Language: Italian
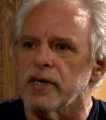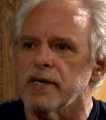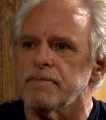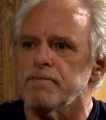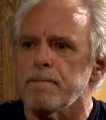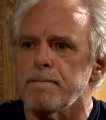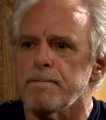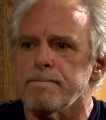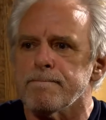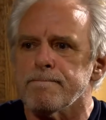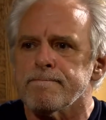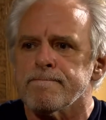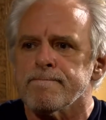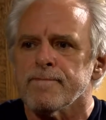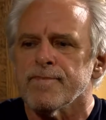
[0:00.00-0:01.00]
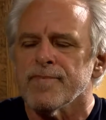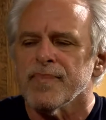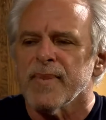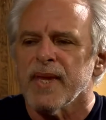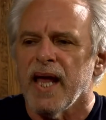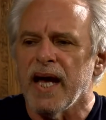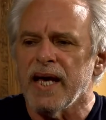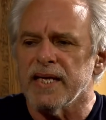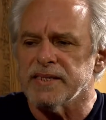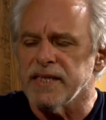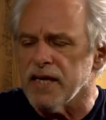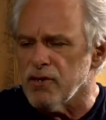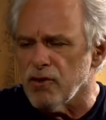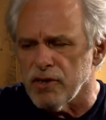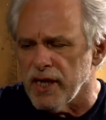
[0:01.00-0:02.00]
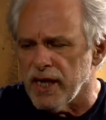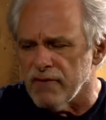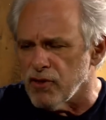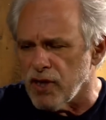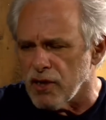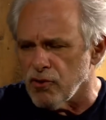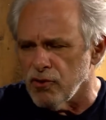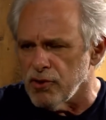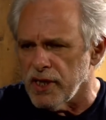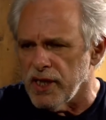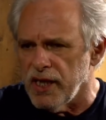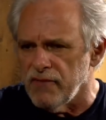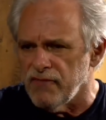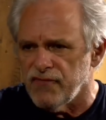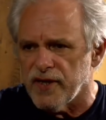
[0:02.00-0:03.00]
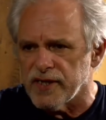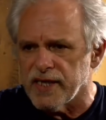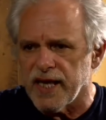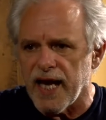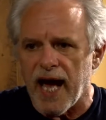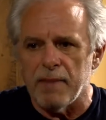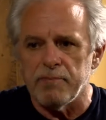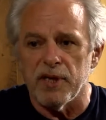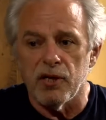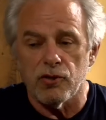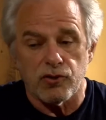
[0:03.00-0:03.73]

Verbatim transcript: E, ehm, anche se erano dei lavoratori infaticabili.